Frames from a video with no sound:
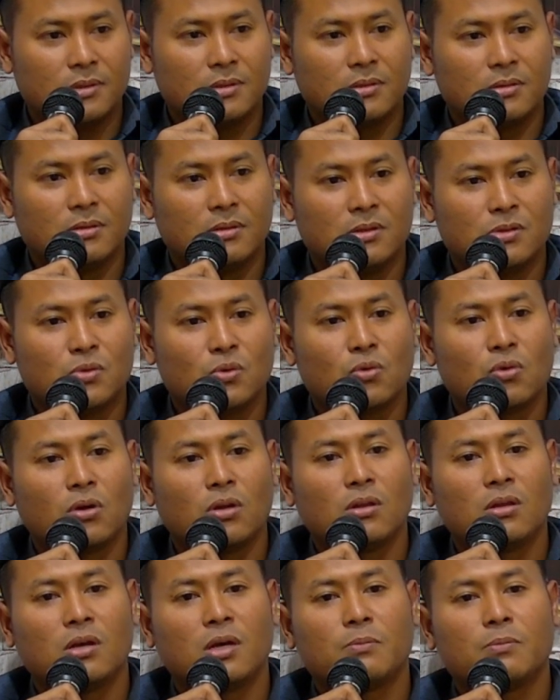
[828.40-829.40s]
Disuruh
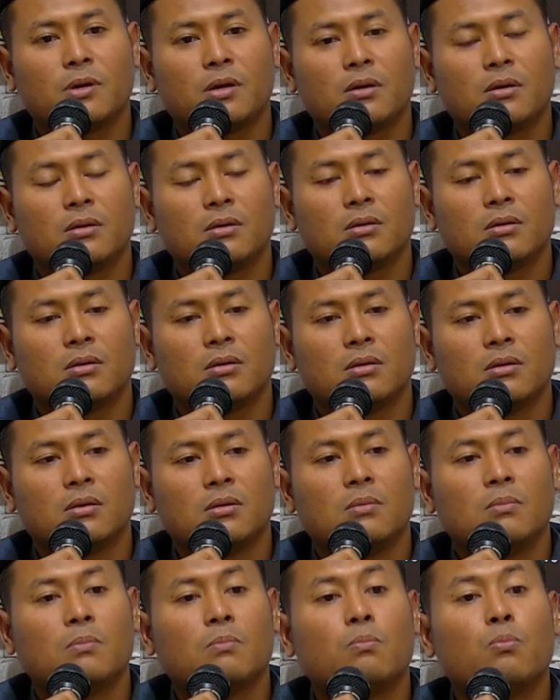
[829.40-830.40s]
Allah apa?
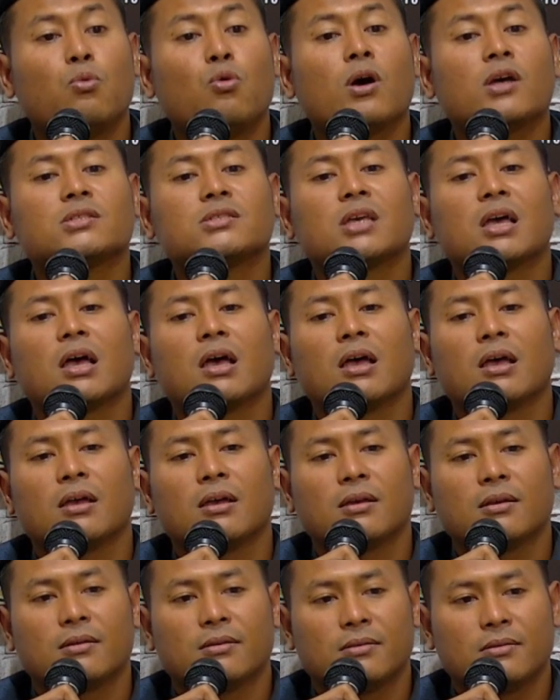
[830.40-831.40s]
Puasa
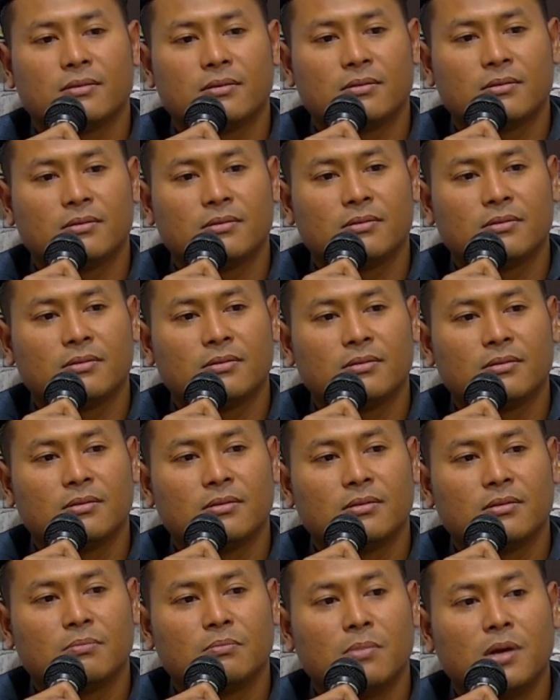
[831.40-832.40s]

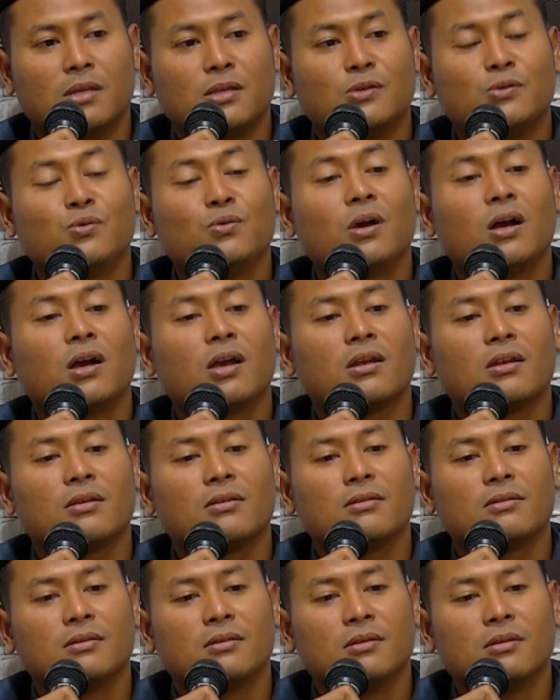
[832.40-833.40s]
banyak juga kan
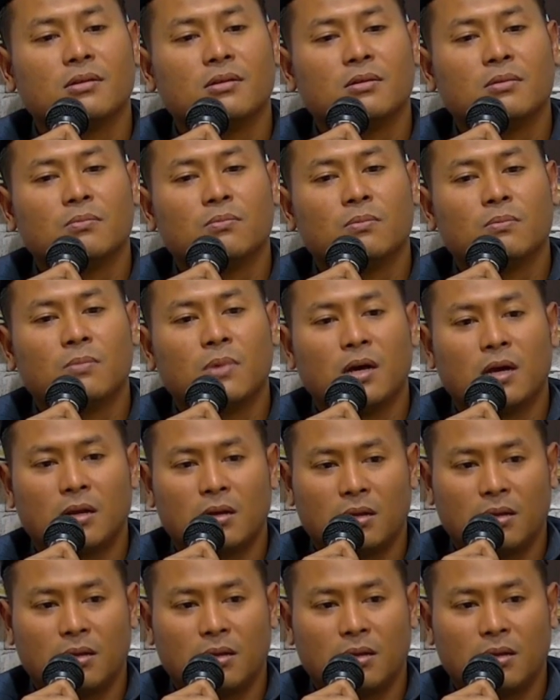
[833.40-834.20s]
hari